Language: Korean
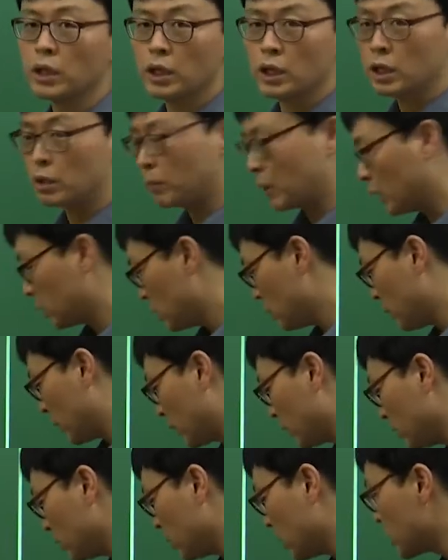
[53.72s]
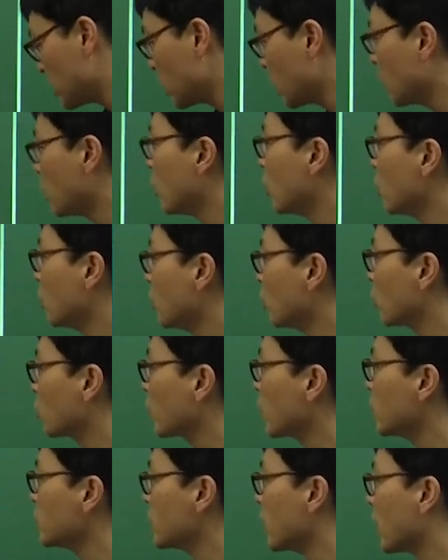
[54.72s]
예, 말들이 많았는데 이제
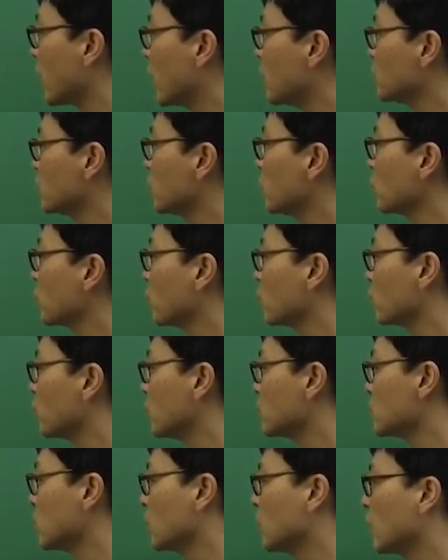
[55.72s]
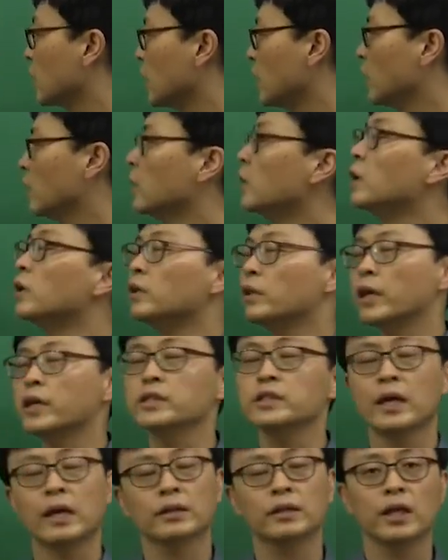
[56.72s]
이렇게 세 가지로 교통 정리가
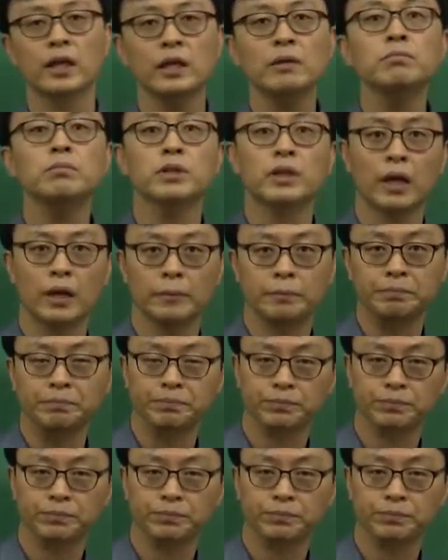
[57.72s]
된 상태입니다.